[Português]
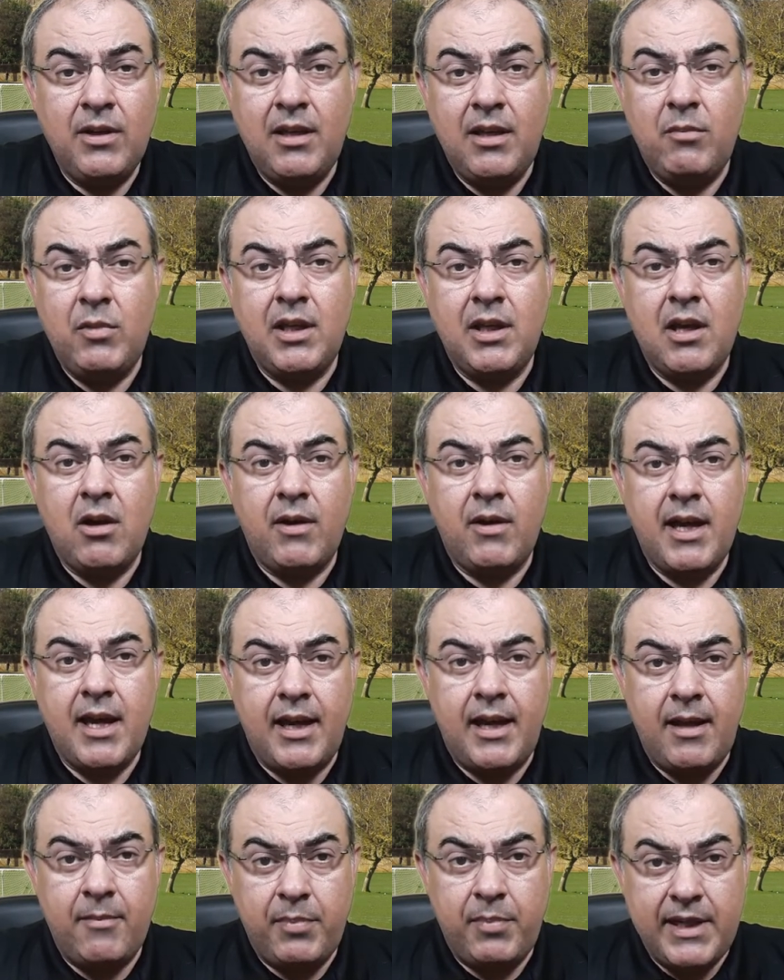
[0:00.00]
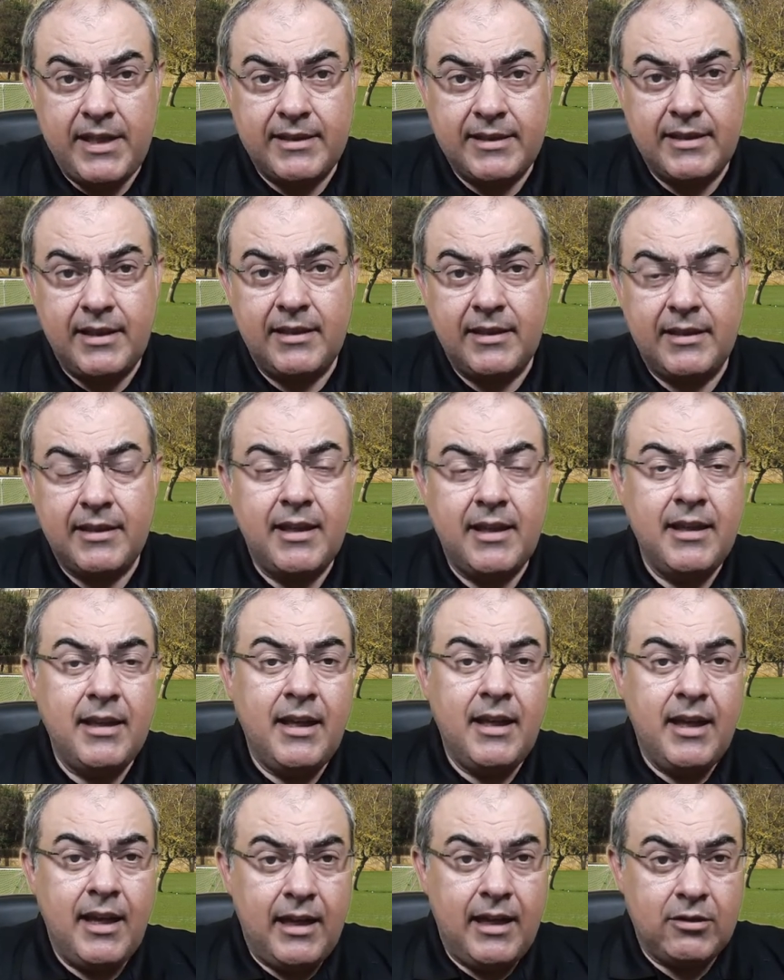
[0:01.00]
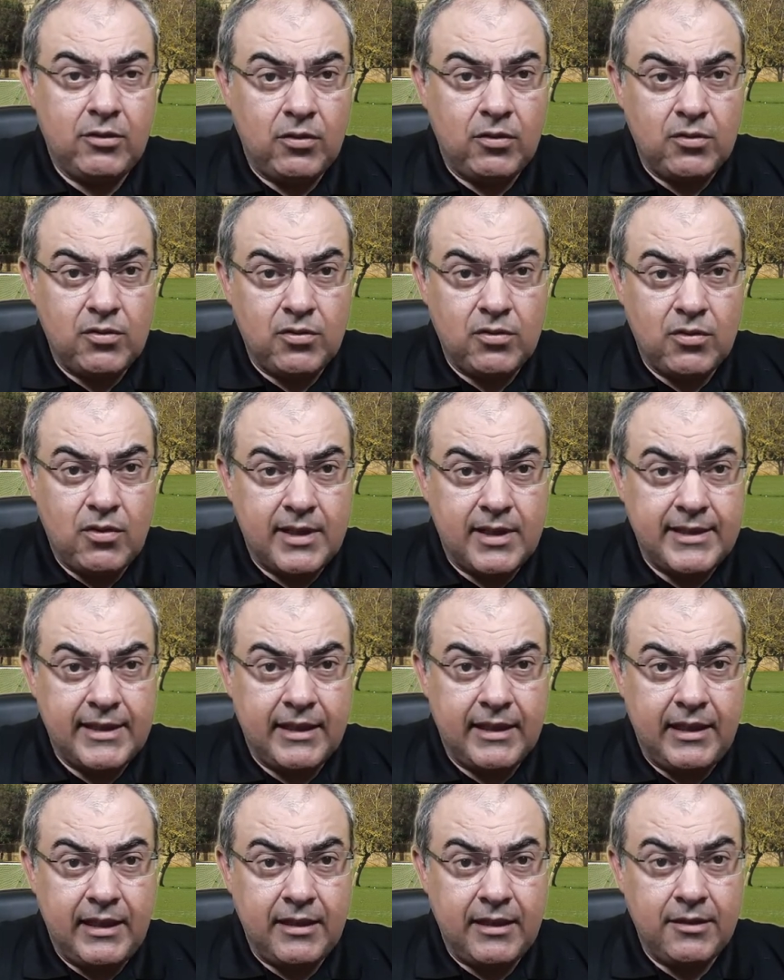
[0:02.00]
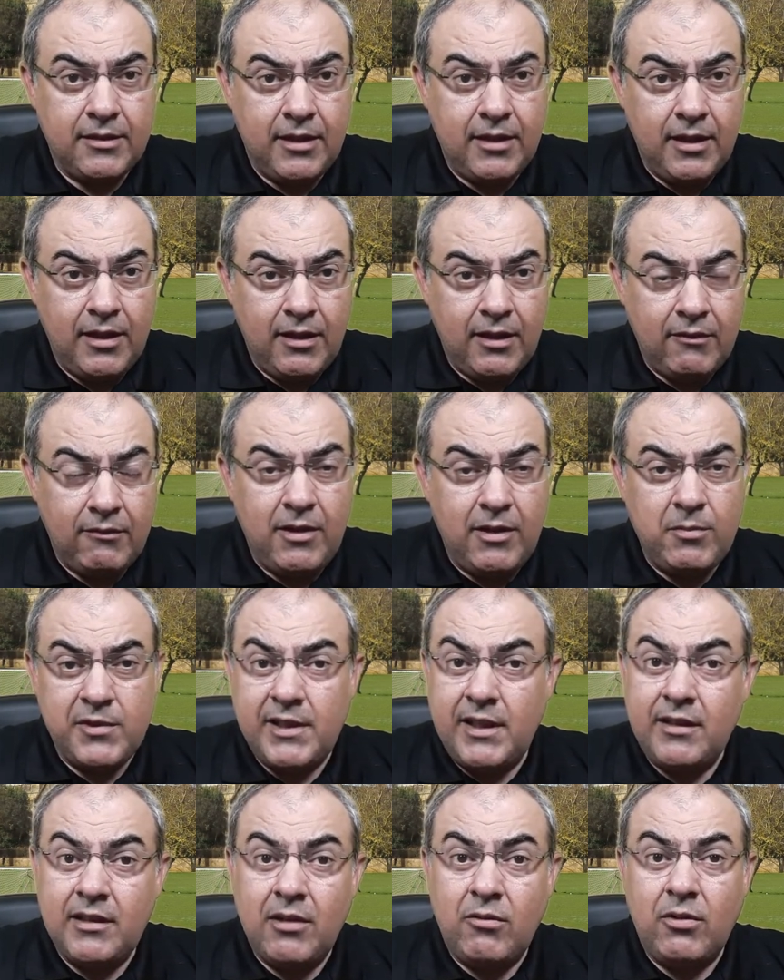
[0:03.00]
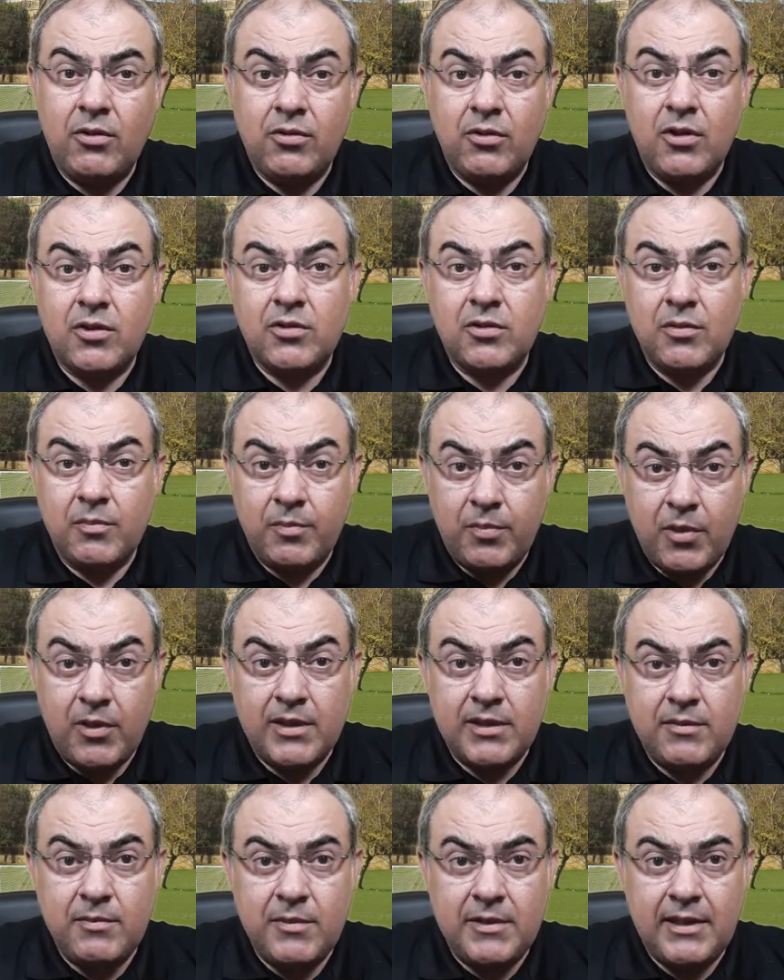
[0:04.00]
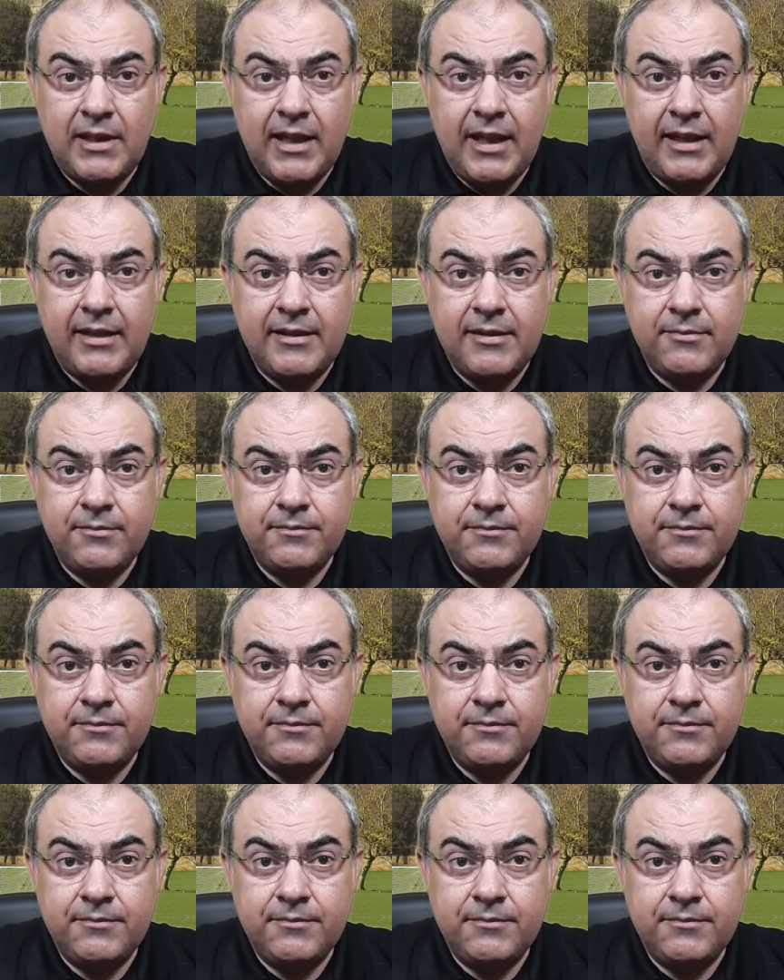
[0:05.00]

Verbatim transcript: que Miguel Reale apresenta a todos nós aqui. Vamos então ao nosso próximo slide.